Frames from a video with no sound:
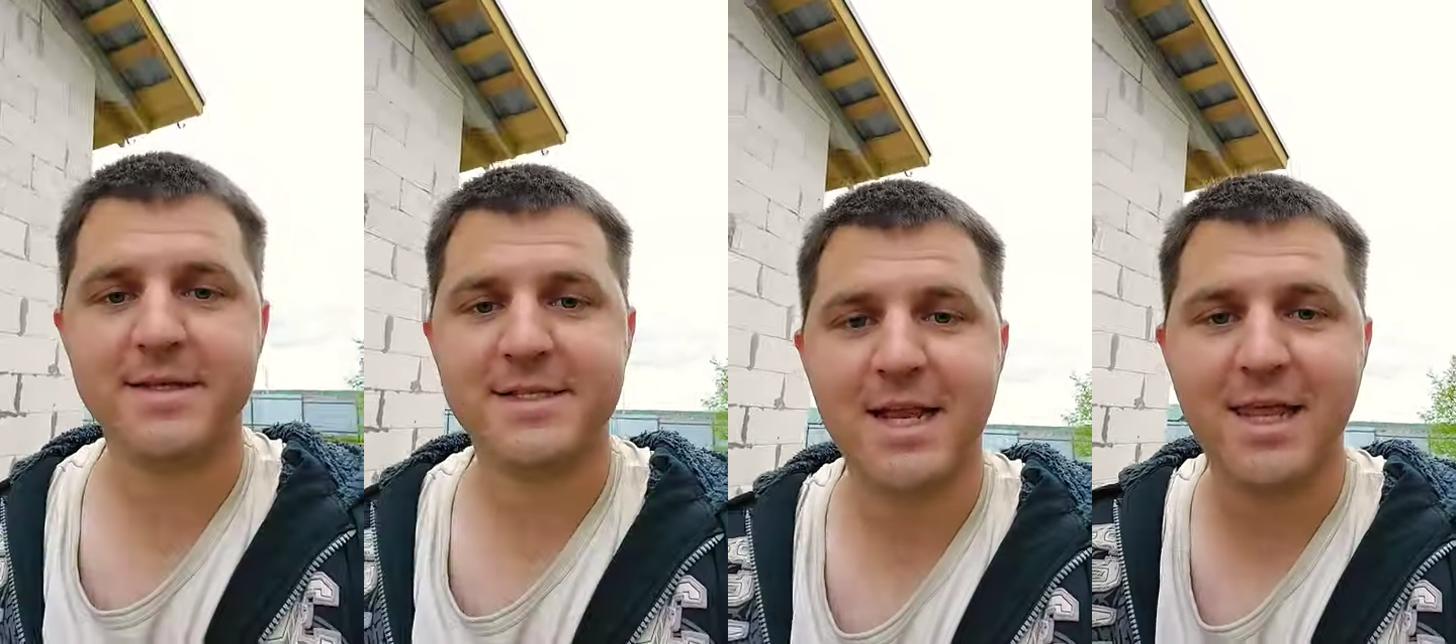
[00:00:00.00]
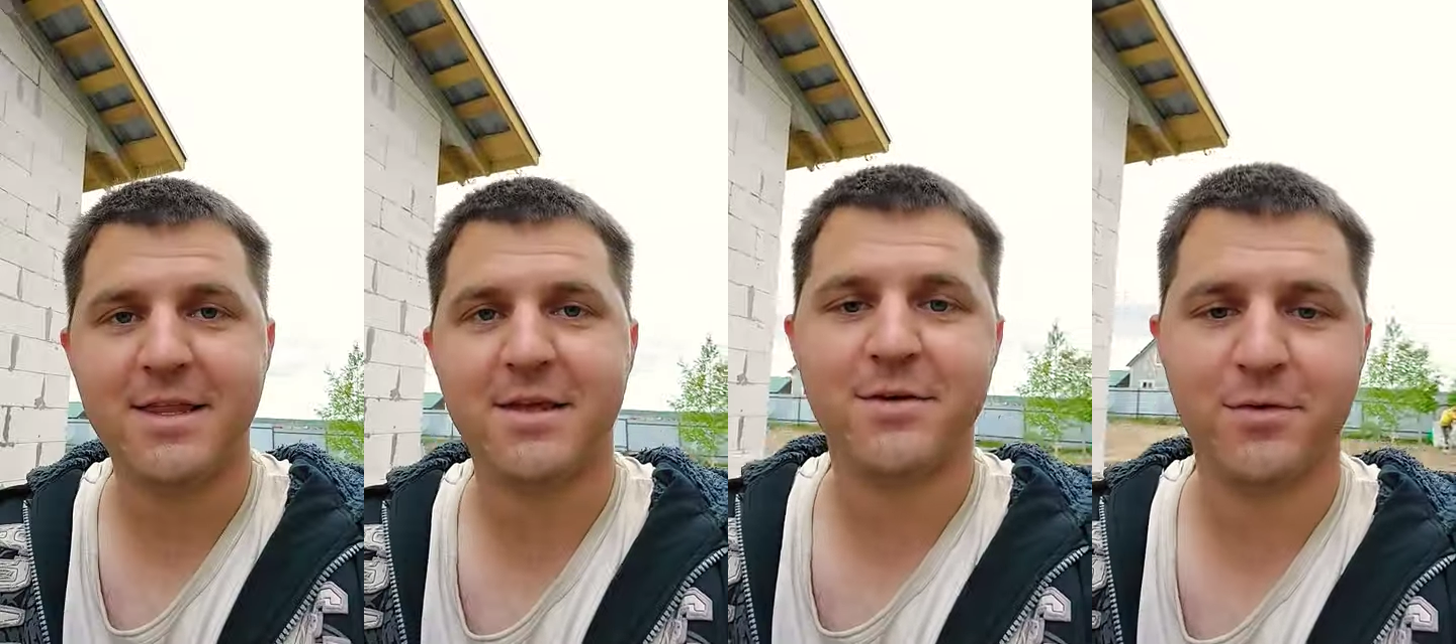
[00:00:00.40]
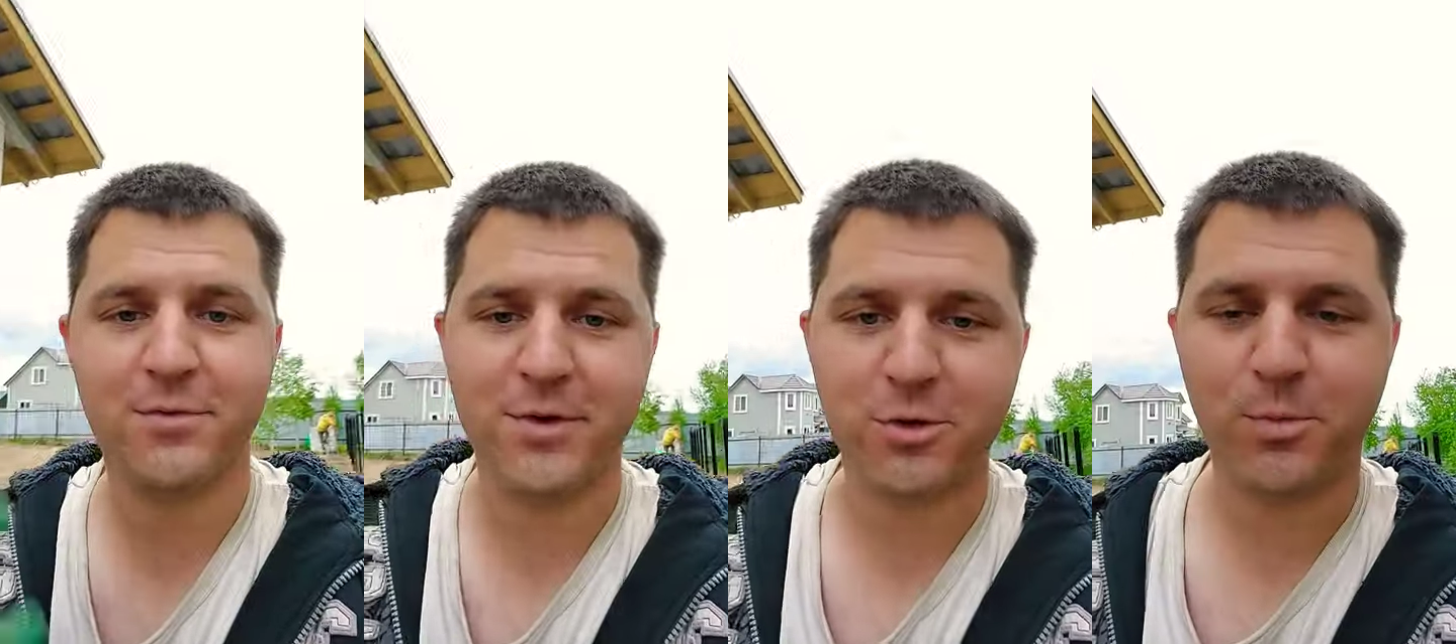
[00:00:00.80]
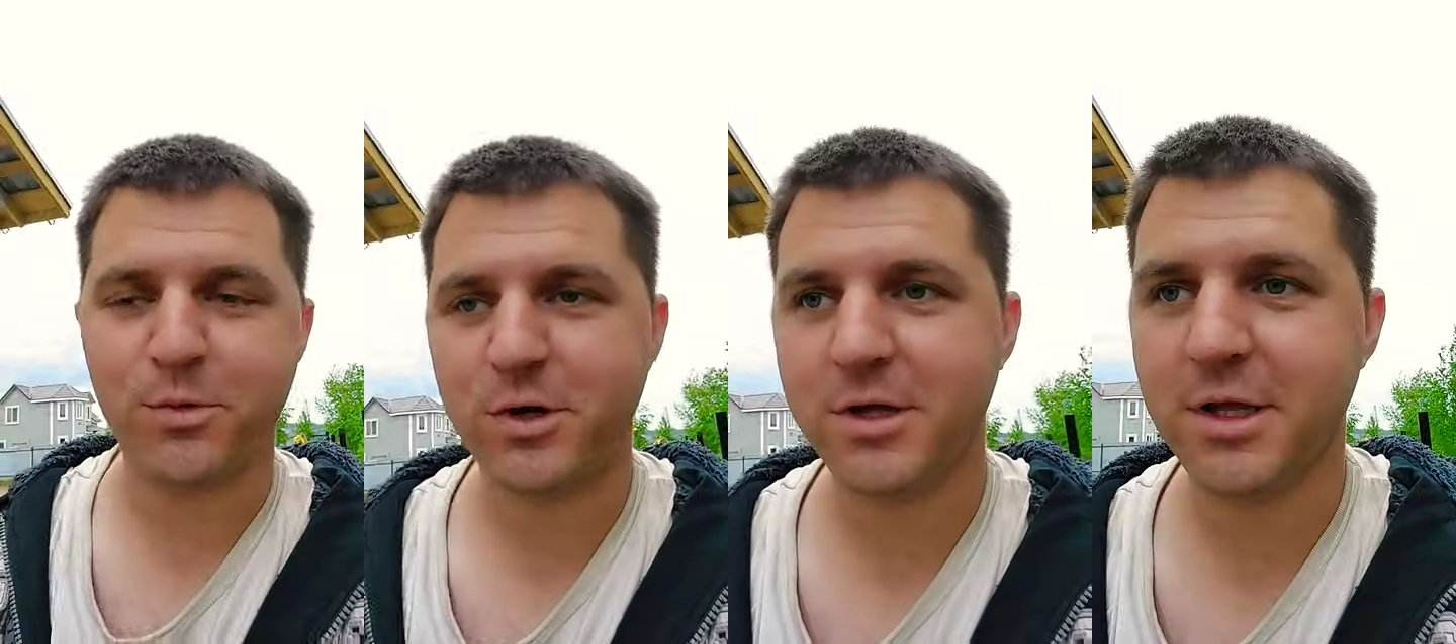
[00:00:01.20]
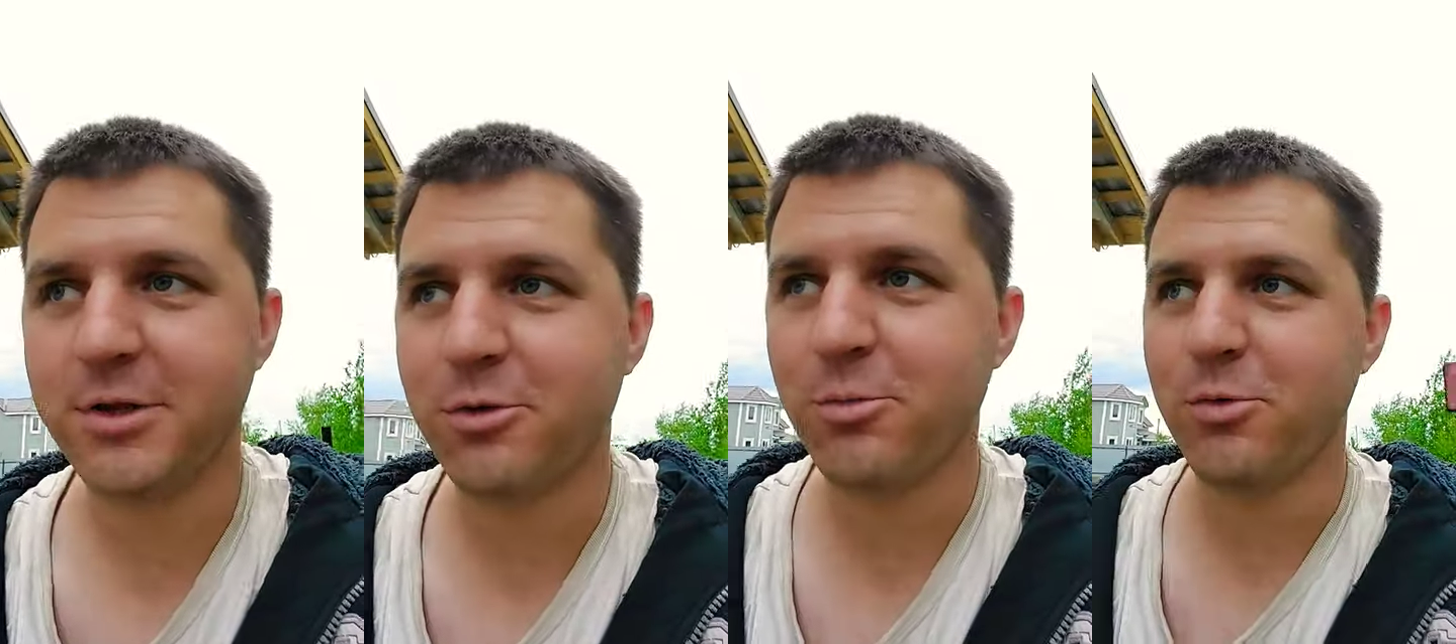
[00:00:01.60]
залить в эту ПНД
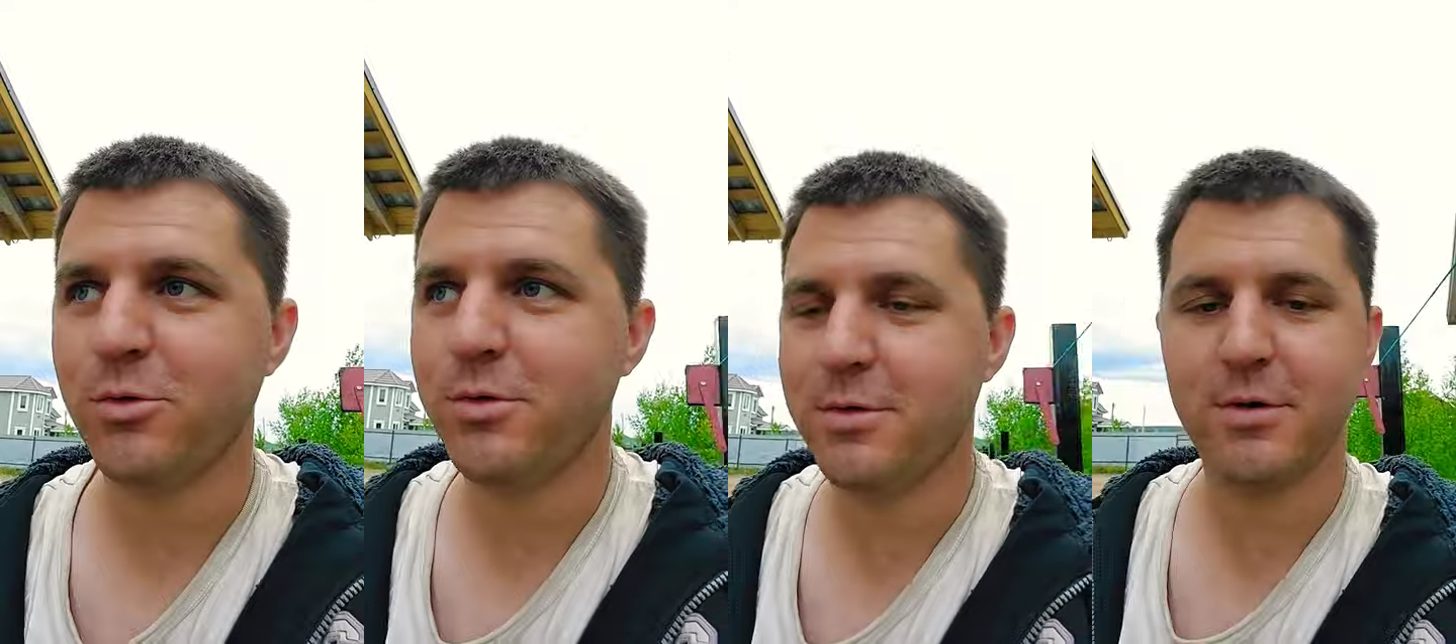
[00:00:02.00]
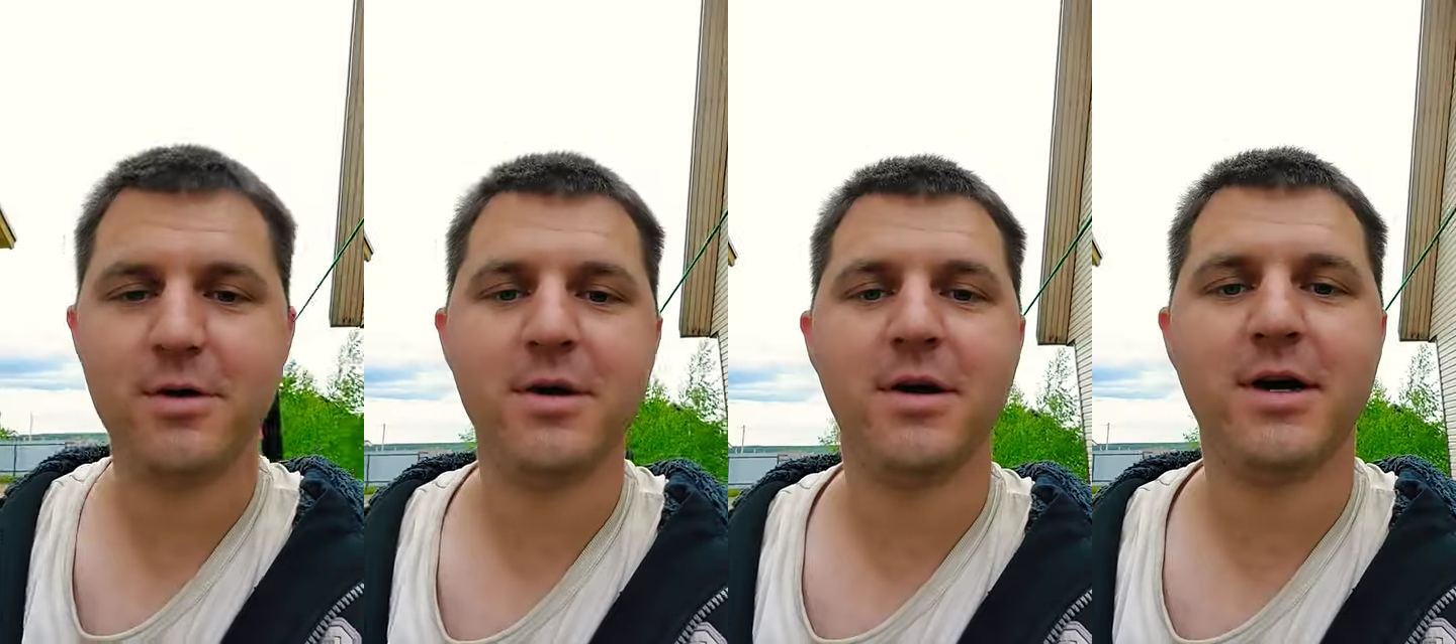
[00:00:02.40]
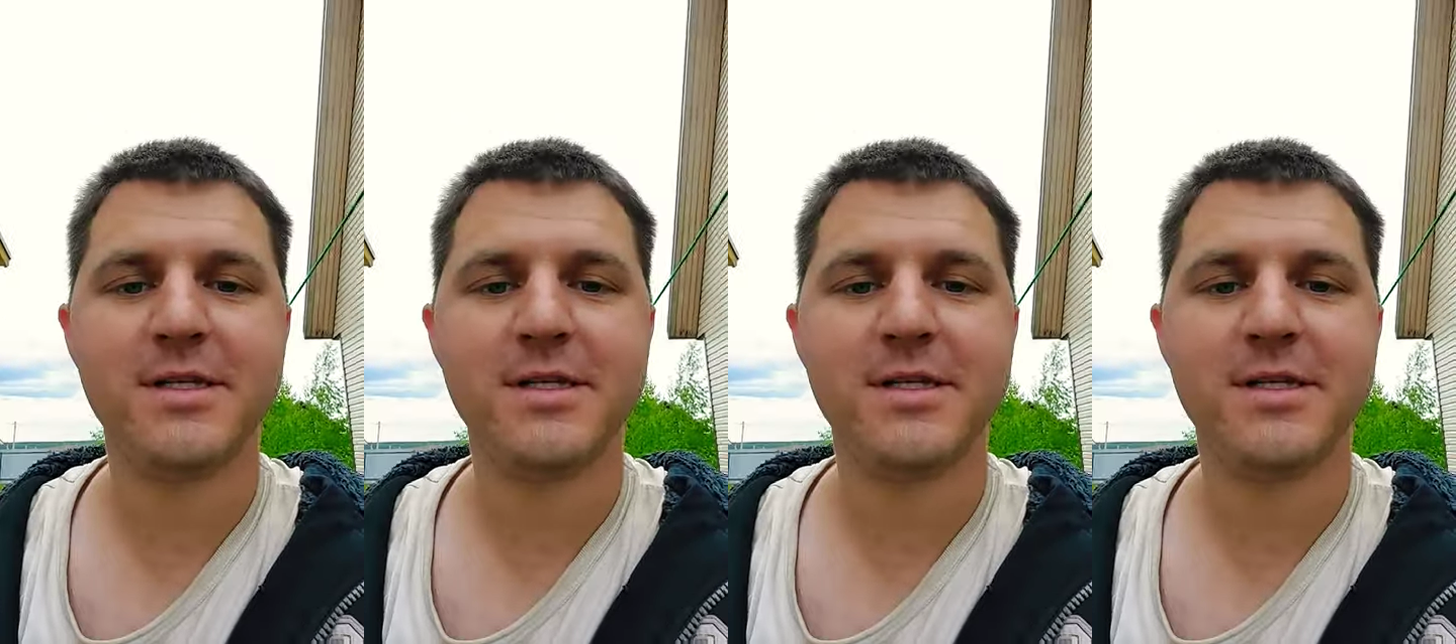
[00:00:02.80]
трубу Э,